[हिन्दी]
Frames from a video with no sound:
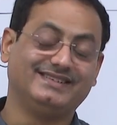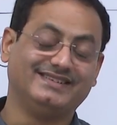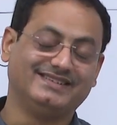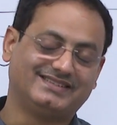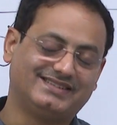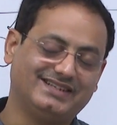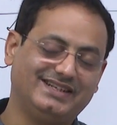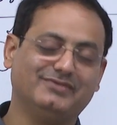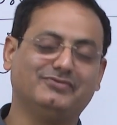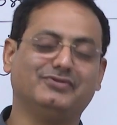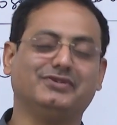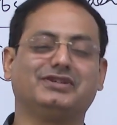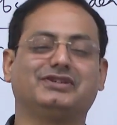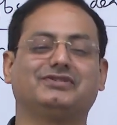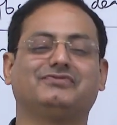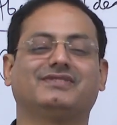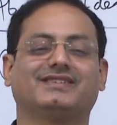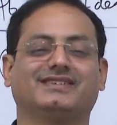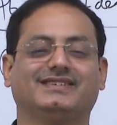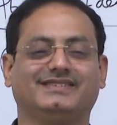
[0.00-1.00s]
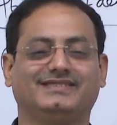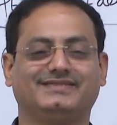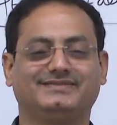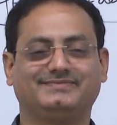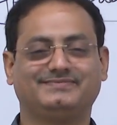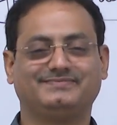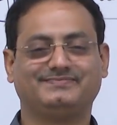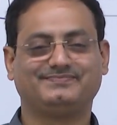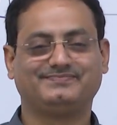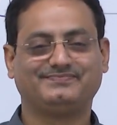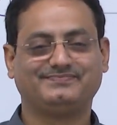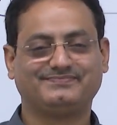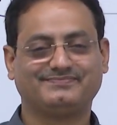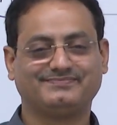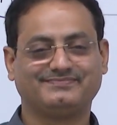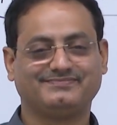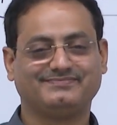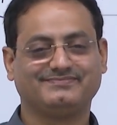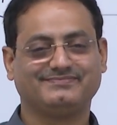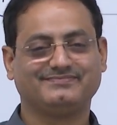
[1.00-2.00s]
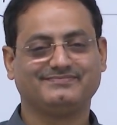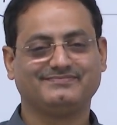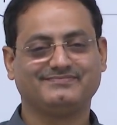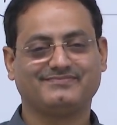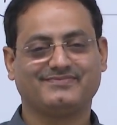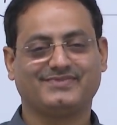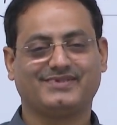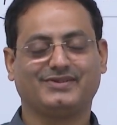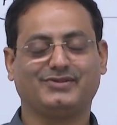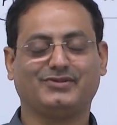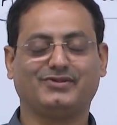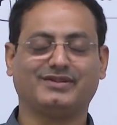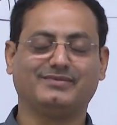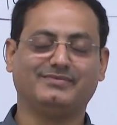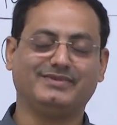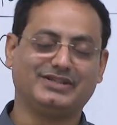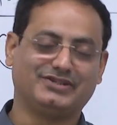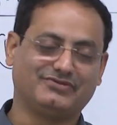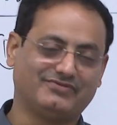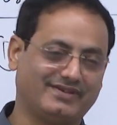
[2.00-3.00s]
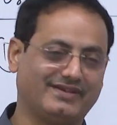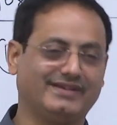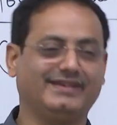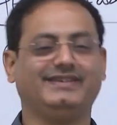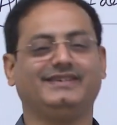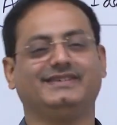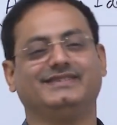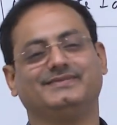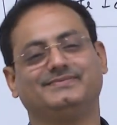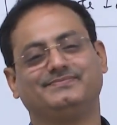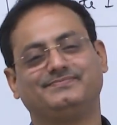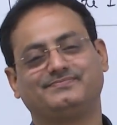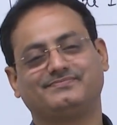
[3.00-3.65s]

इसीलिए वो ईश्वर है और हम ईश्वर नहीं है